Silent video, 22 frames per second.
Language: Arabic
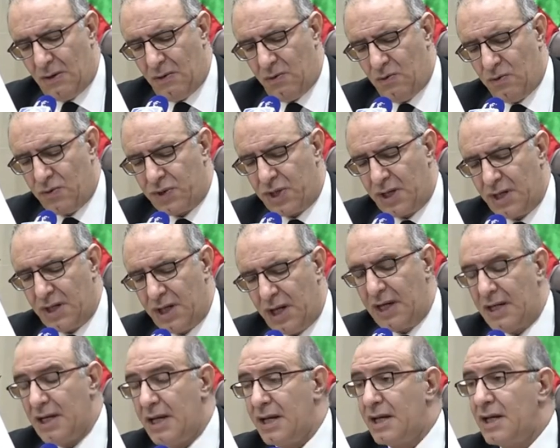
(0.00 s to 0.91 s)
وصلنا
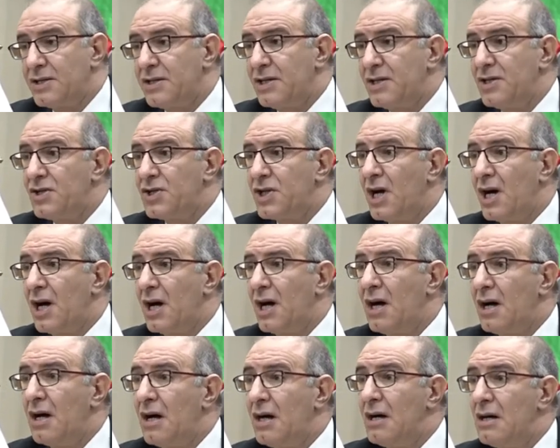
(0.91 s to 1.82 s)
إلى
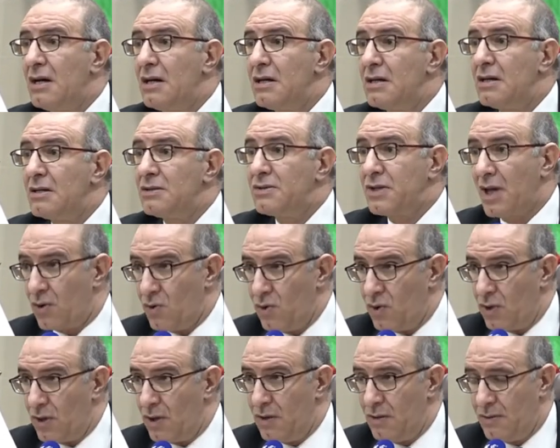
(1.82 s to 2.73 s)
نتيجة
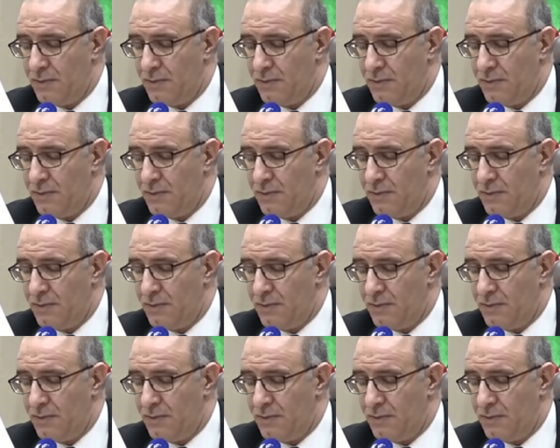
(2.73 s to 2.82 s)
تقول